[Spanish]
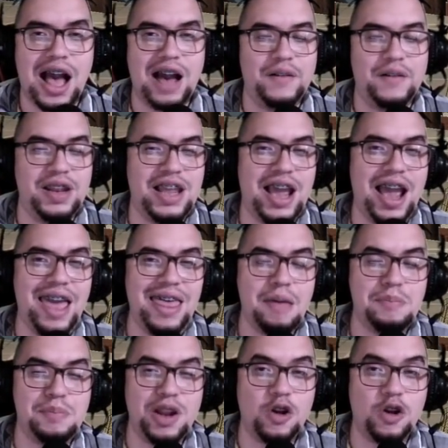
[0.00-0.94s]

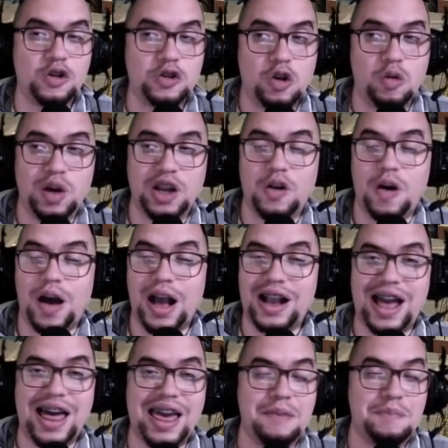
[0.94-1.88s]
Habilidades de piloto. Bueno,
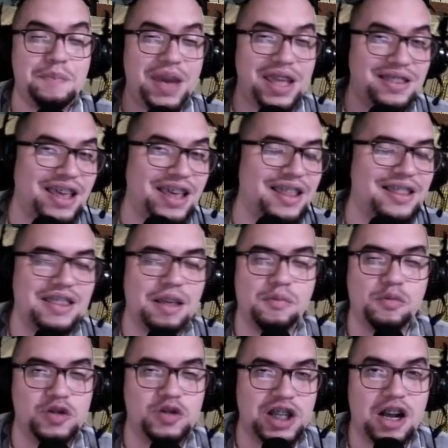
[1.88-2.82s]
acá depende
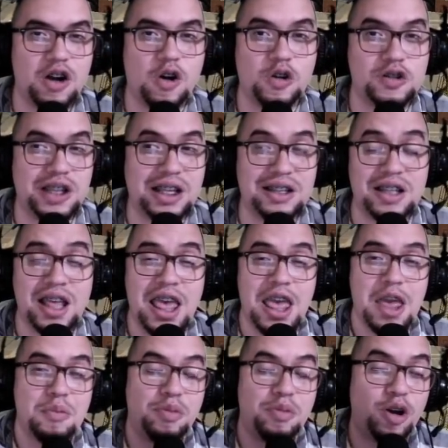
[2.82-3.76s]
de muchas cosas,
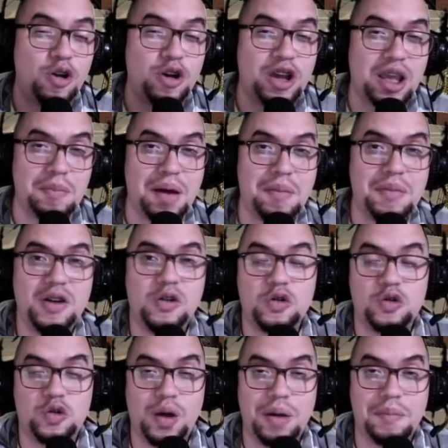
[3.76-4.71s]
pero lo que más me
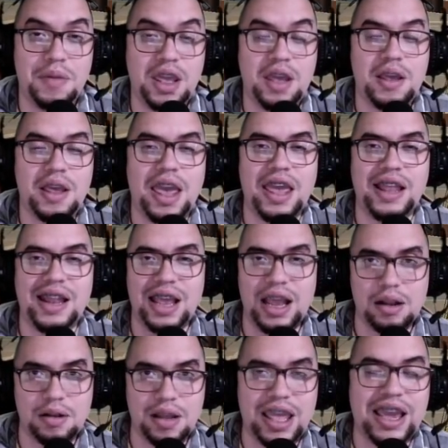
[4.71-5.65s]
gustó a mí en
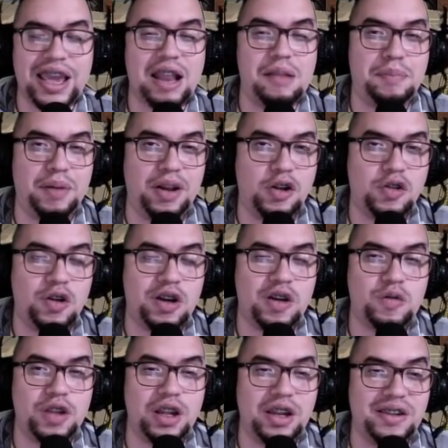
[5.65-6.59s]
el,
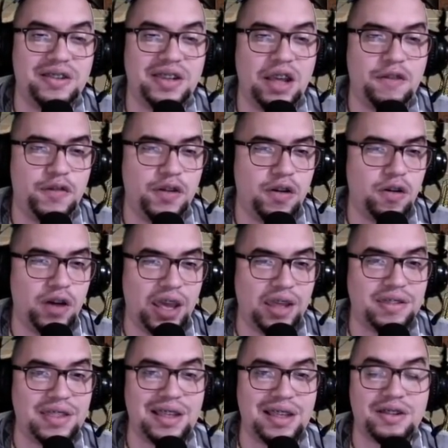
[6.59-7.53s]
piloto que utilicé fueron
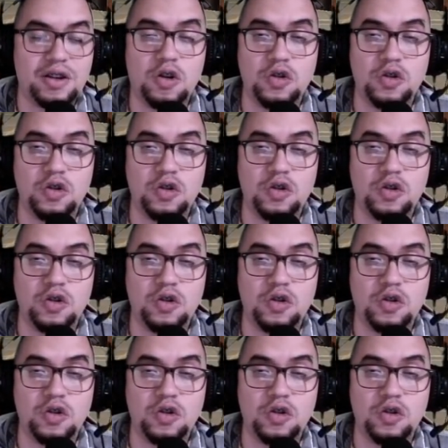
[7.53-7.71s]
estas.